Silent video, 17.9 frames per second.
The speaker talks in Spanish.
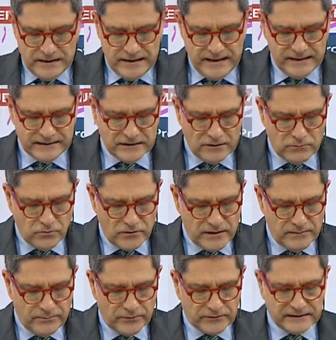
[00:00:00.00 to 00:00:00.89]
Y esto es muy
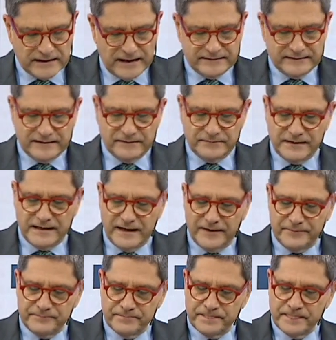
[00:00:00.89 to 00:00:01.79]
importante,
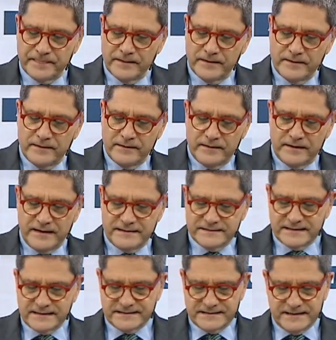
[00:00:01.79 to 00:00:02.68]
mirá. Es
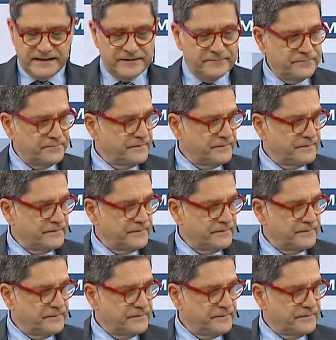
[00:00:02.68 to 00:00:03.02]
así.